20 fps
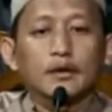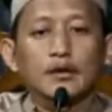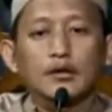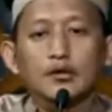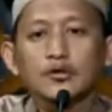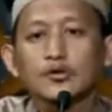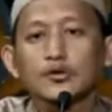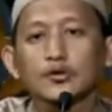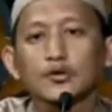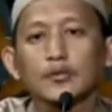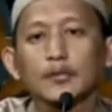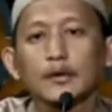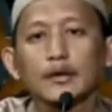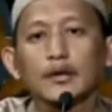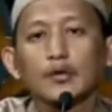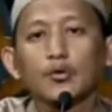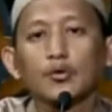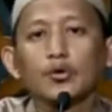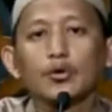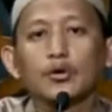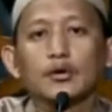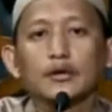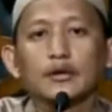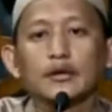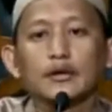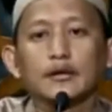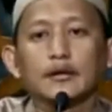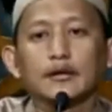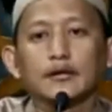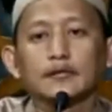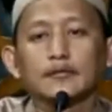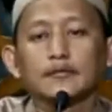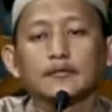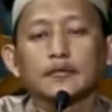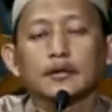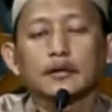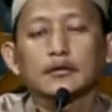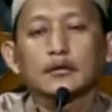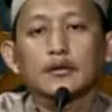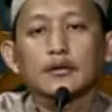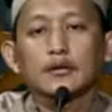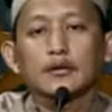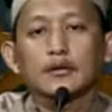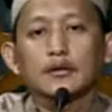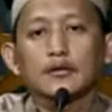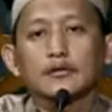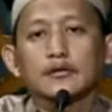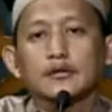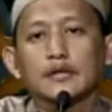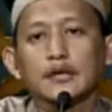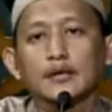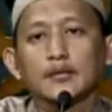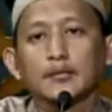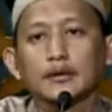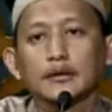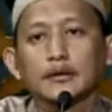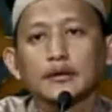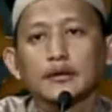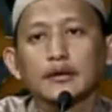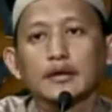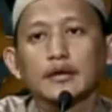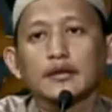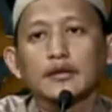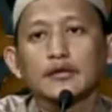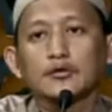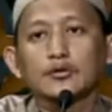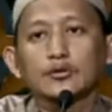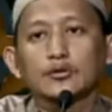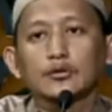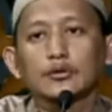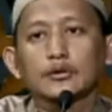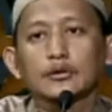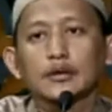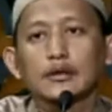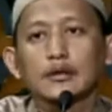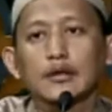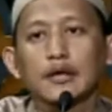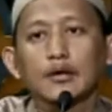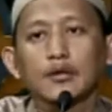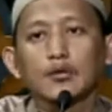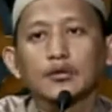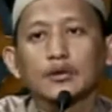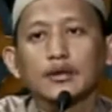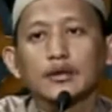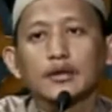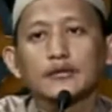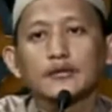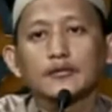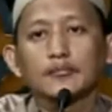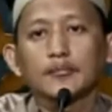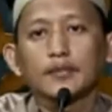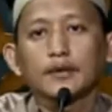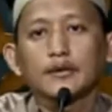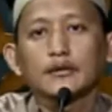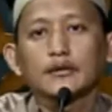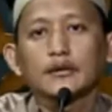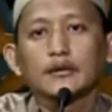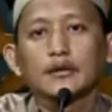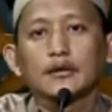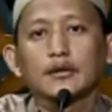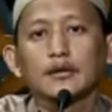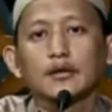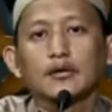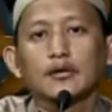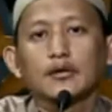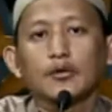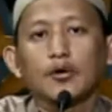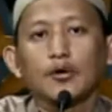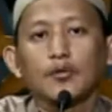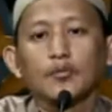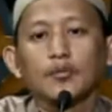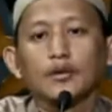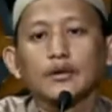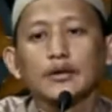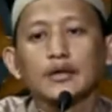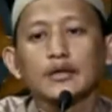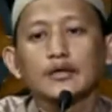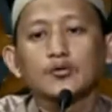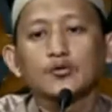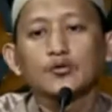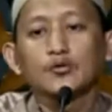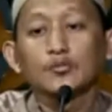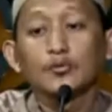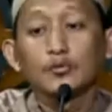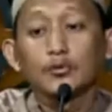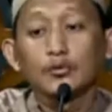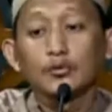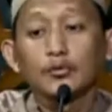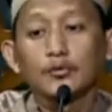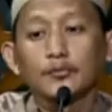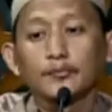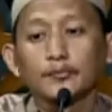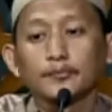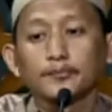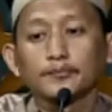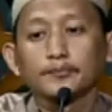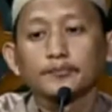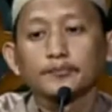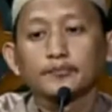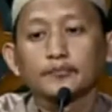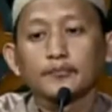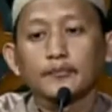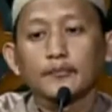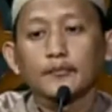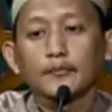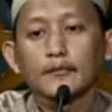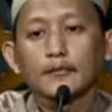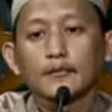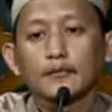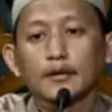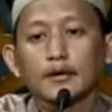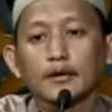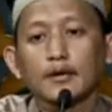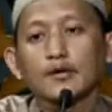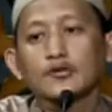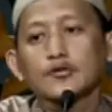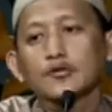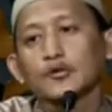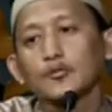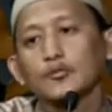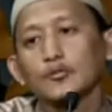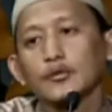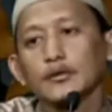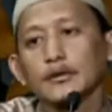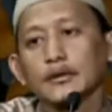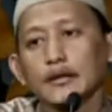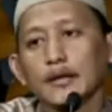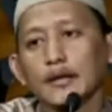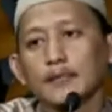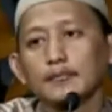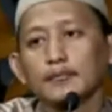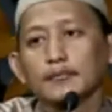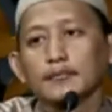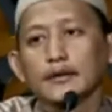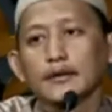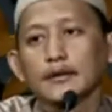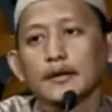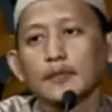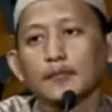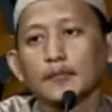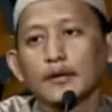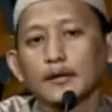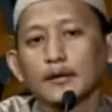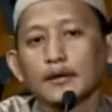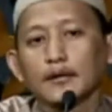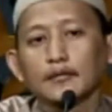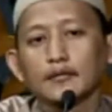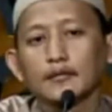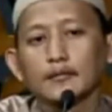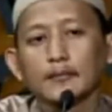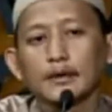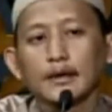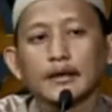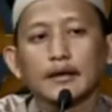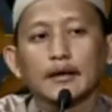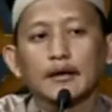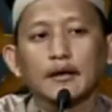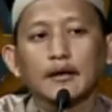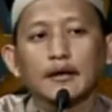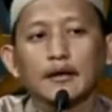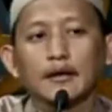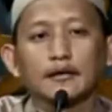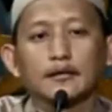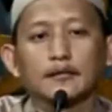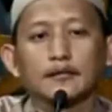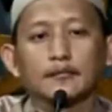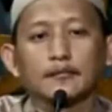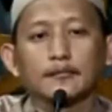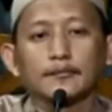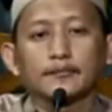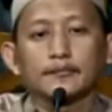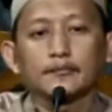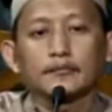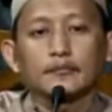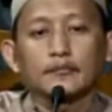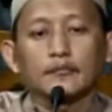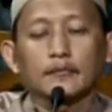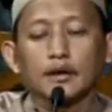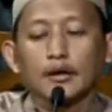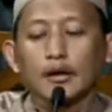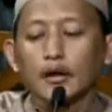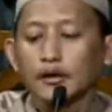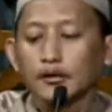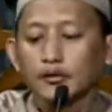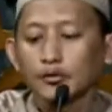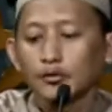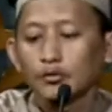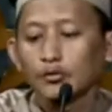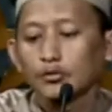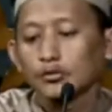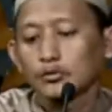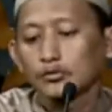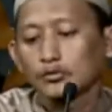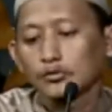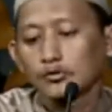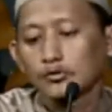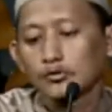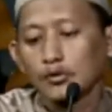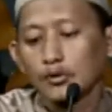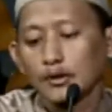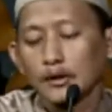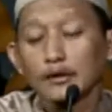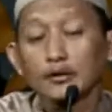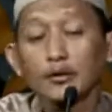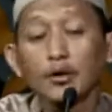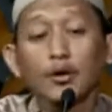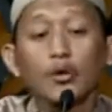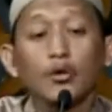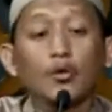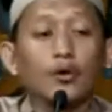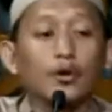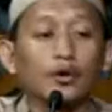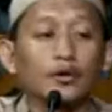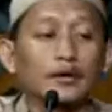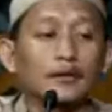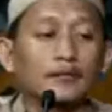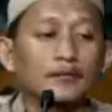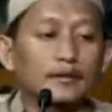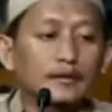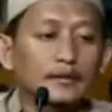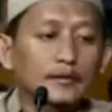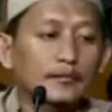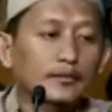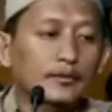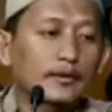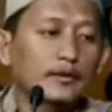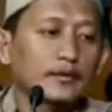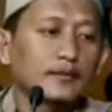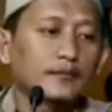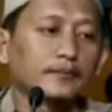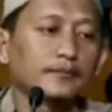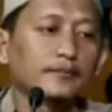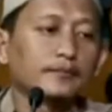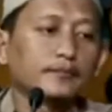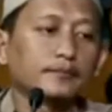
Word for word: maka Rasulullah menegur dia Kata sahabat ini, ya Rasulullah, tadi aku tidak sempat qobliyah subuh. Maka Rasulullah pun diam, tidak mengingkari. Maka itu sholat kodok namanya Pak.